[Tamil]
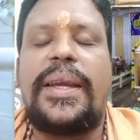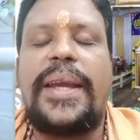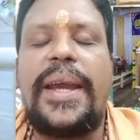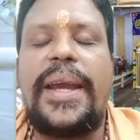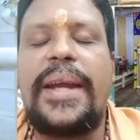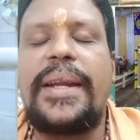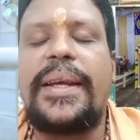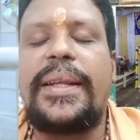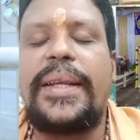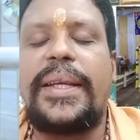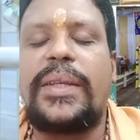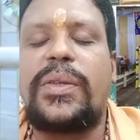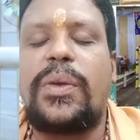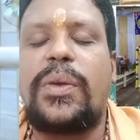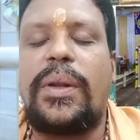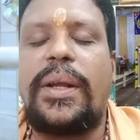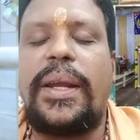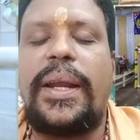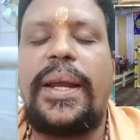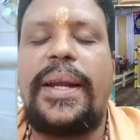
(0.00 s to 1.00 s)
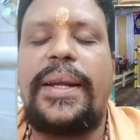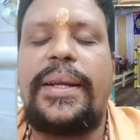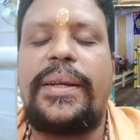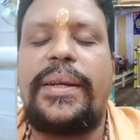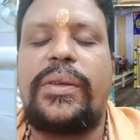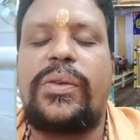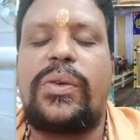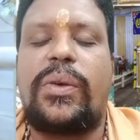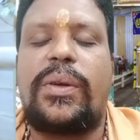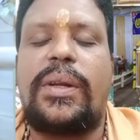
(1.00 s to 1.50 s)
ஏன் அதை சொல்கிறேன்
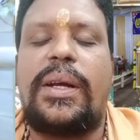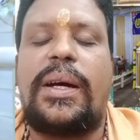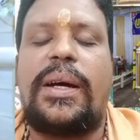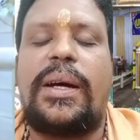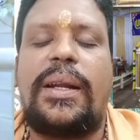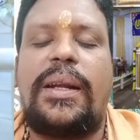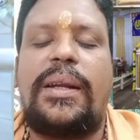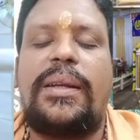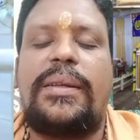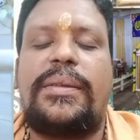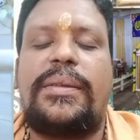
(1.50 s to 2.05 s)
என்று சொன்னால்